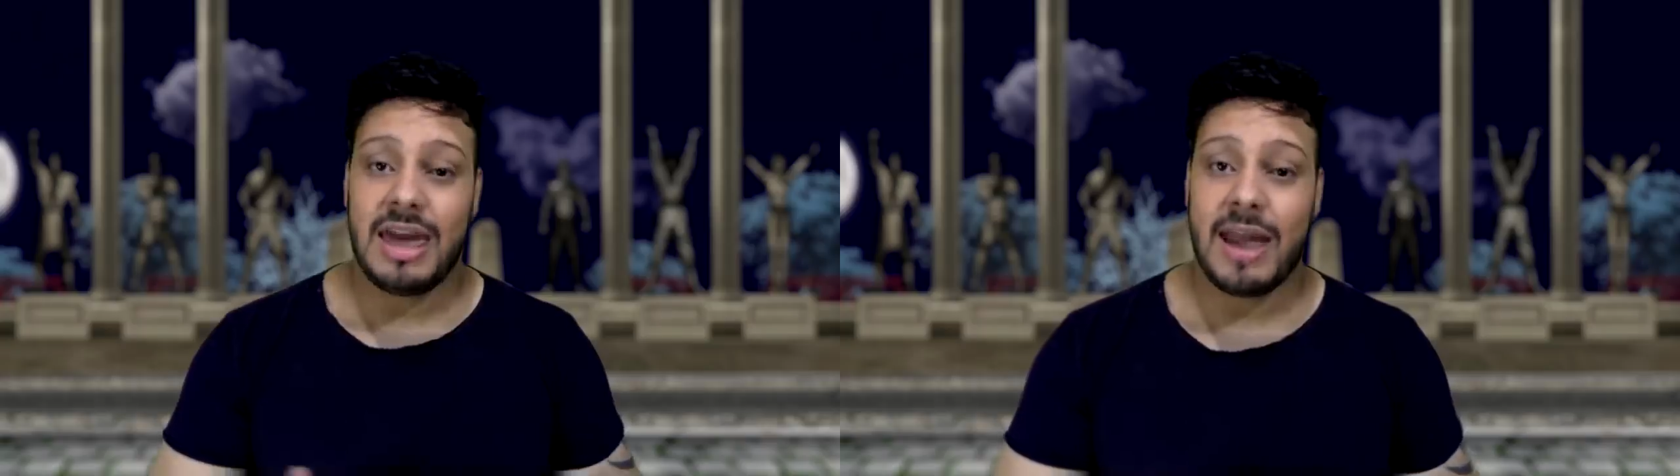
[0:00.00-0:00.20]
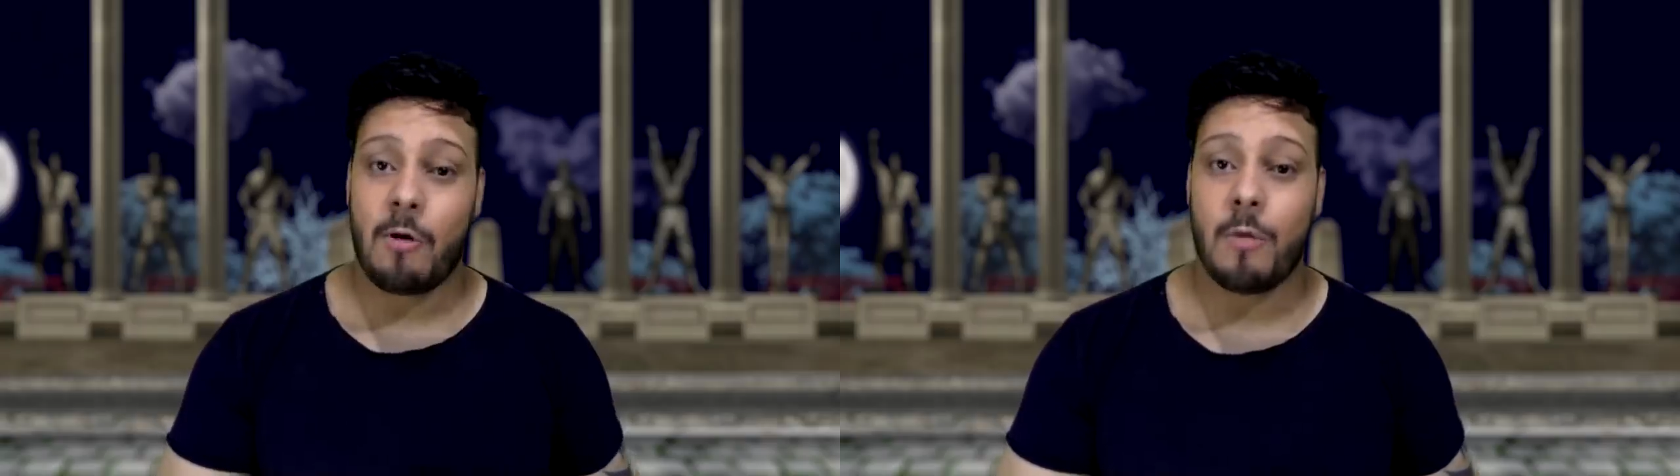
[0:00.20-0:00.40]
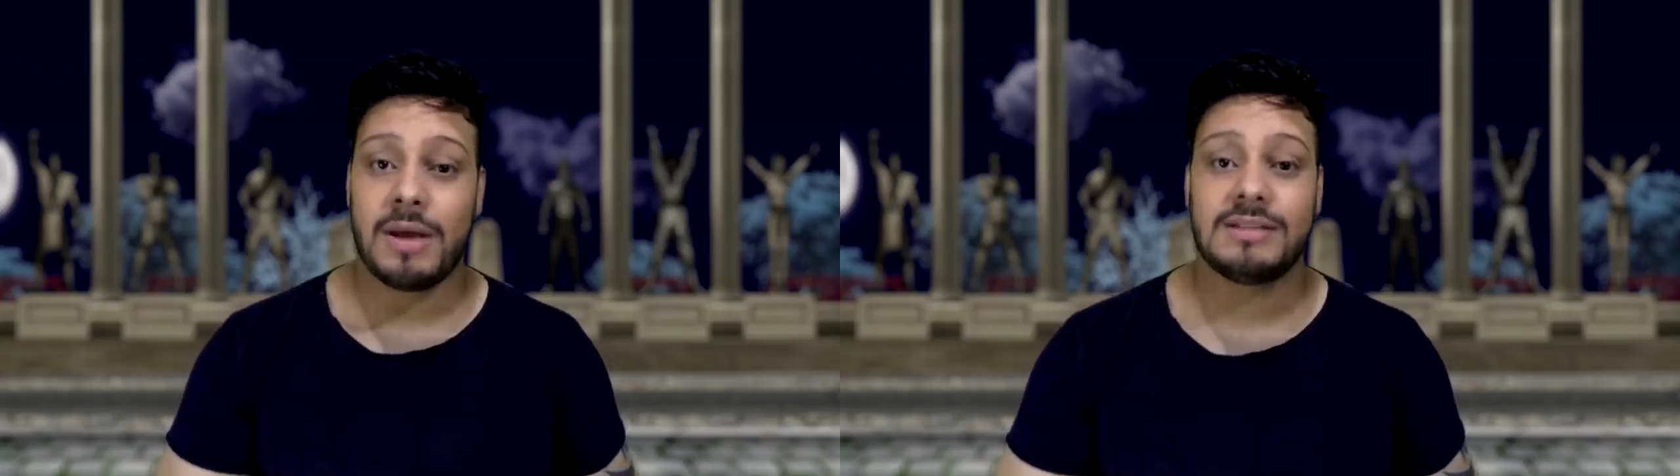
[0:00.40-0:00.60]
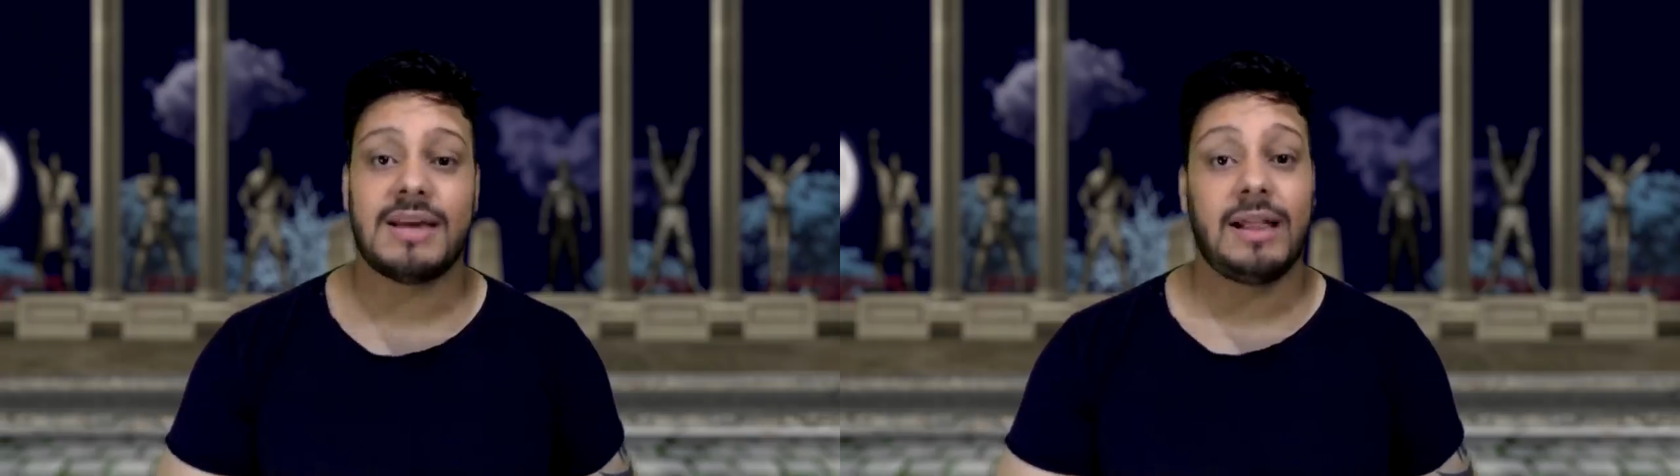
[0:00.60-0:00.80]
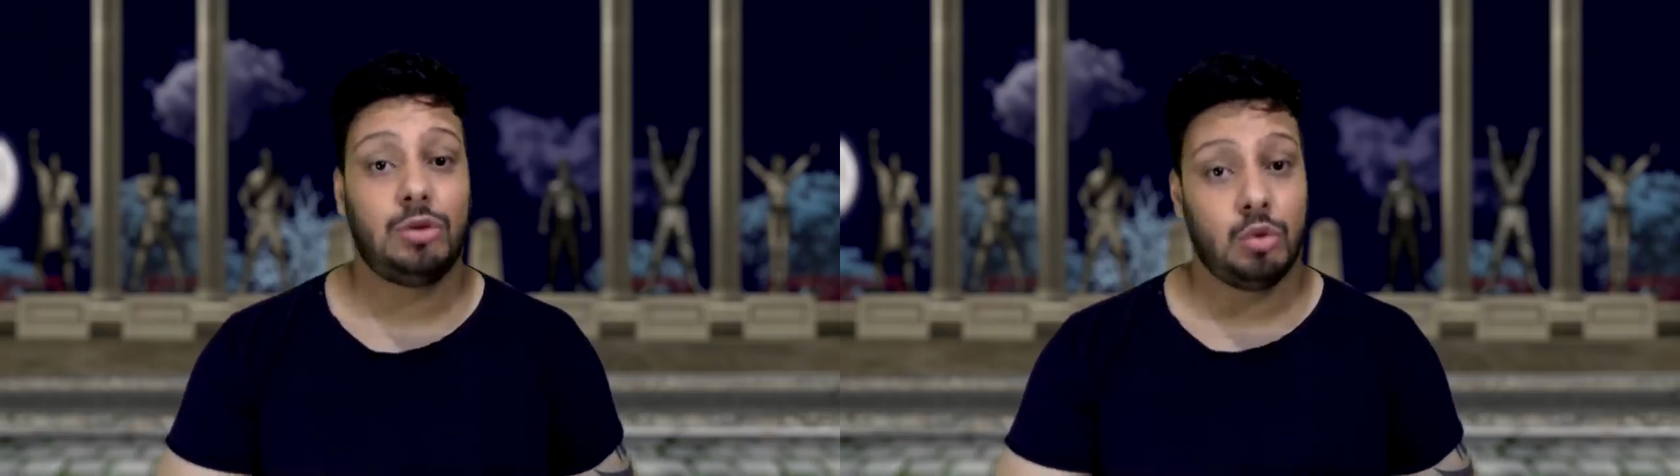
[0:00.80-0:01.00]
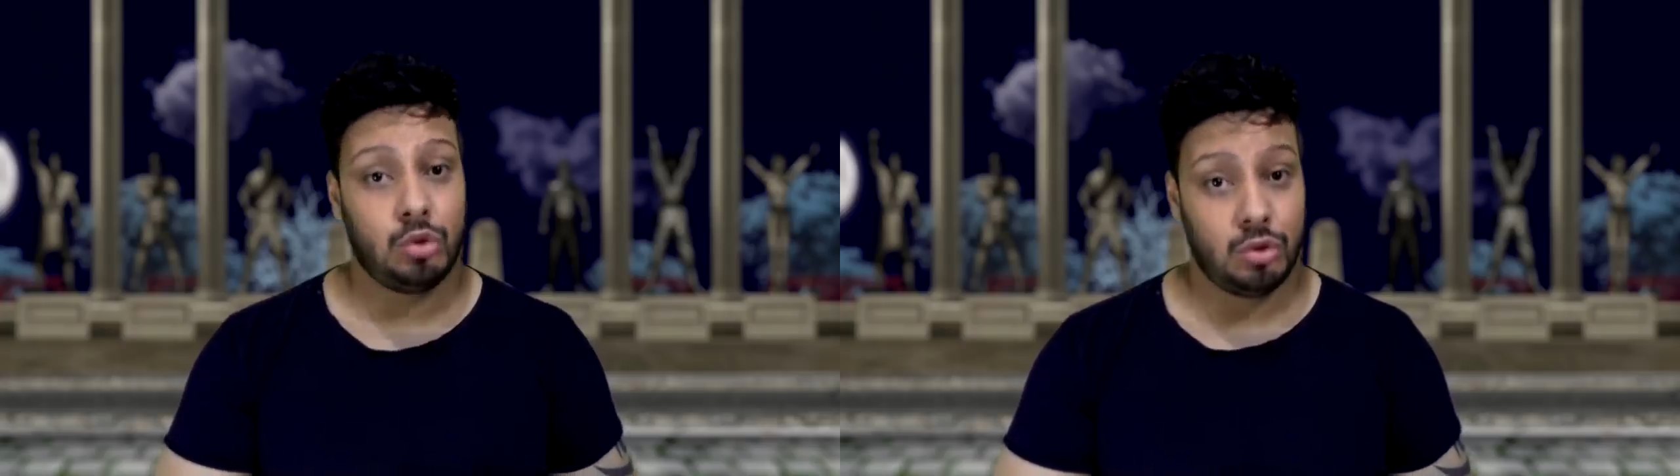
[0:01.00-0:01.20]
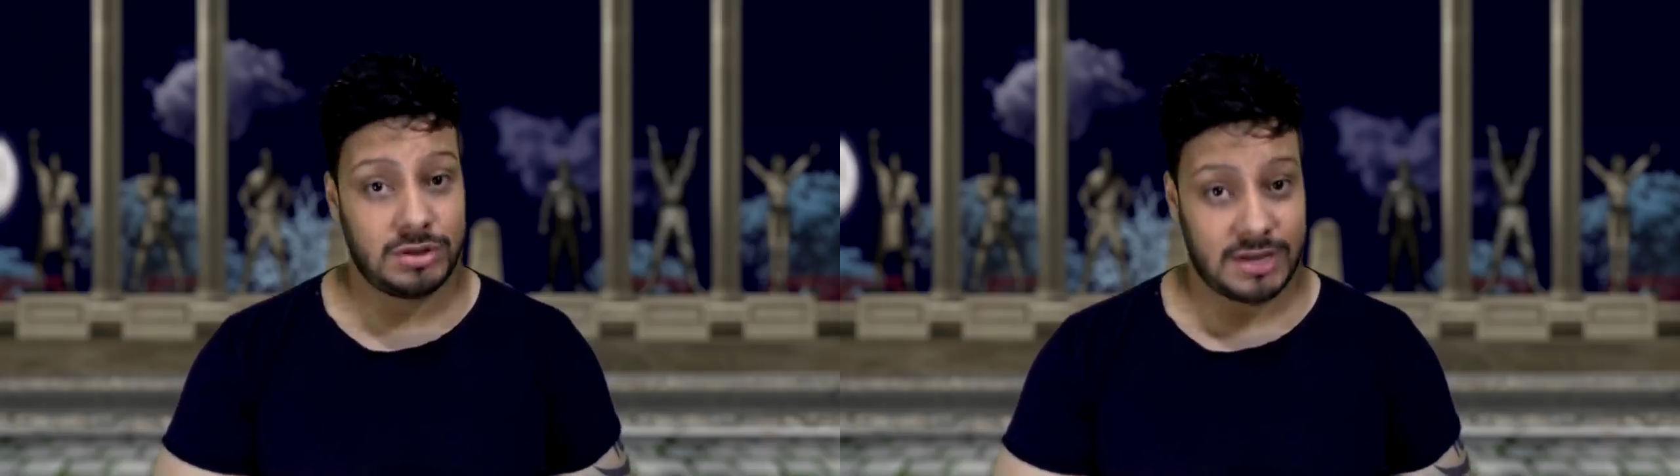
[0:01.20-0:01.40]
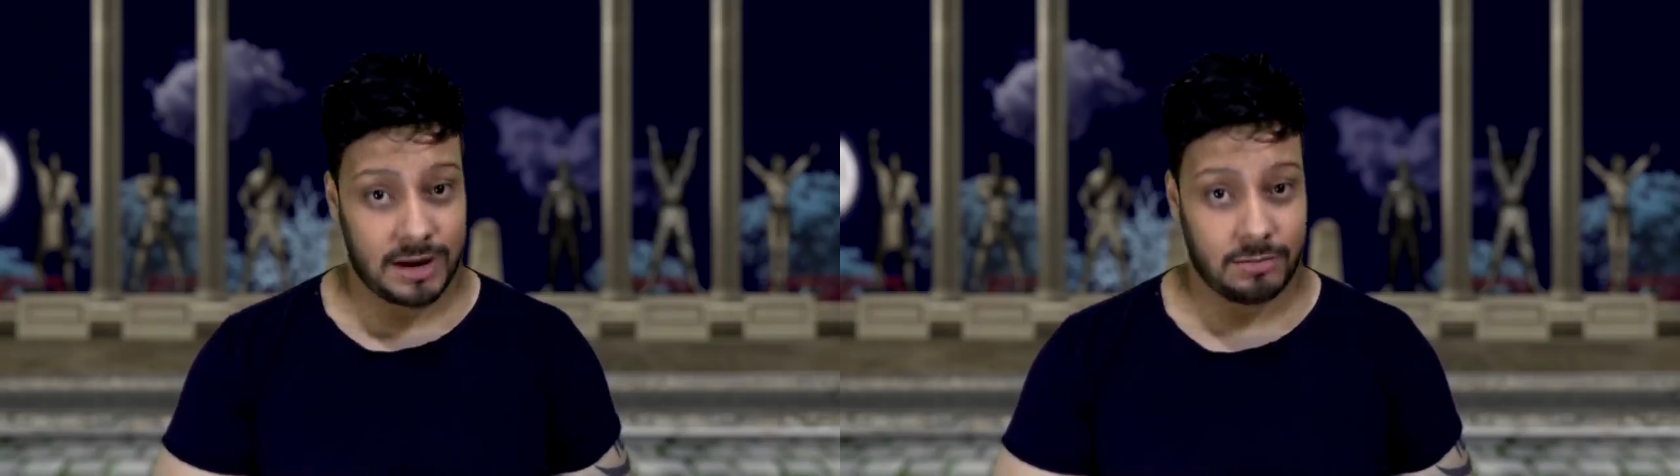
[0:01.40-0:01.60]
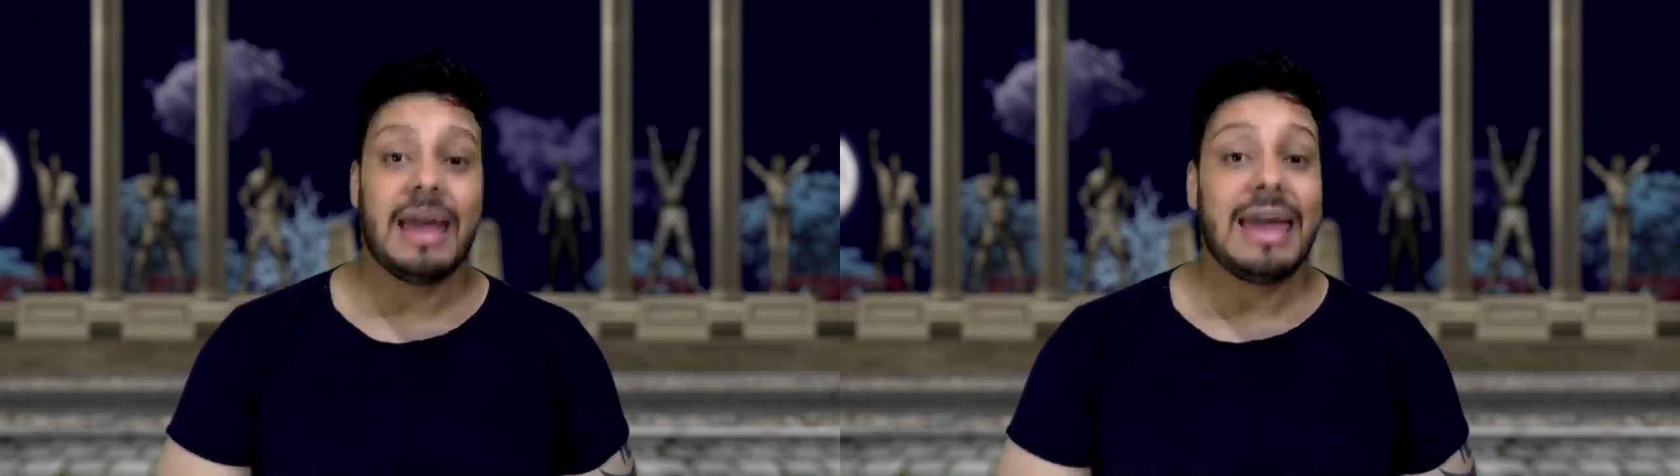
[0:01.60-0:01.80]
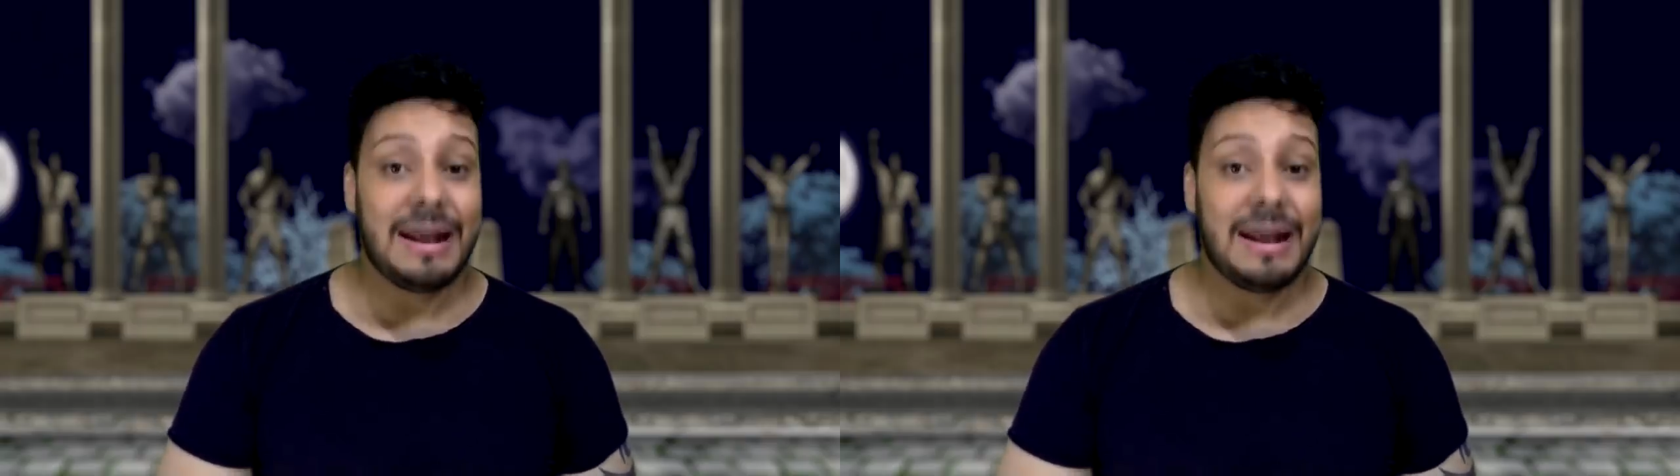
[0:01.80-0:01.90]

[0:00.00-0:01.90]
e recomeçar tudo do zero.